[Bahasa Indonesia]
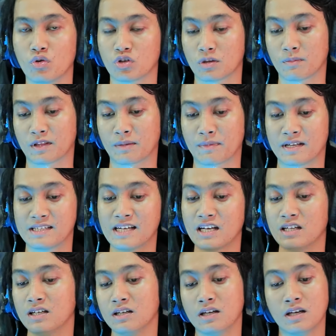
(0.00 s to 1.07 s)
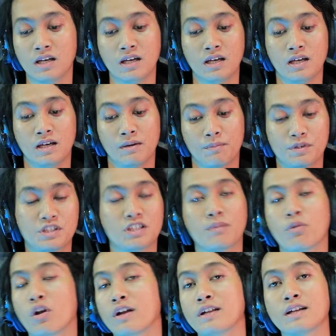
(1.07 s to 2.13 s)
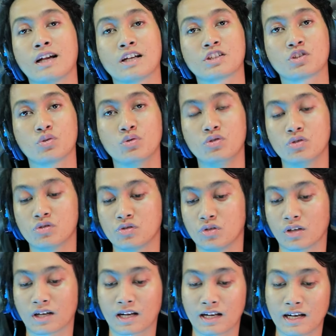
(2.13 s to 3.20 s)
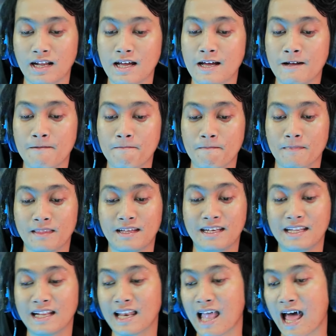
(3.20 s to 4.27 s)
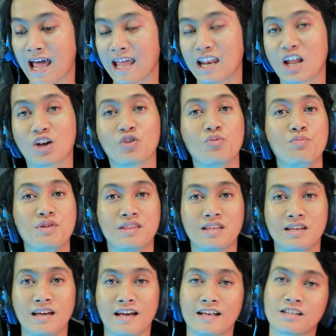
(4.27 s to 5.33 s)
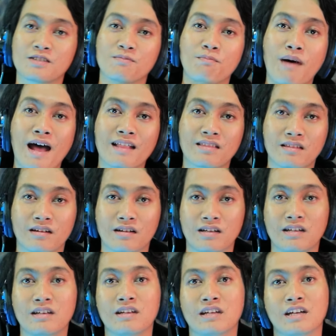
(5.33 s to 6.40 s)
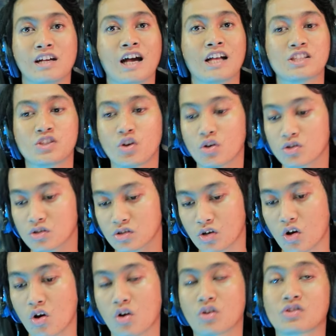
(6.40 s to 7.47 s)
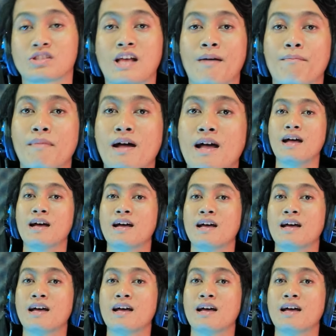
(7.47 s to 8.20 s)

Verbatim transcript: teman-teman jadi pecinta bola ini nggak setuju cuy karena dinilai lagu BTS Butter ini nggak cocok sama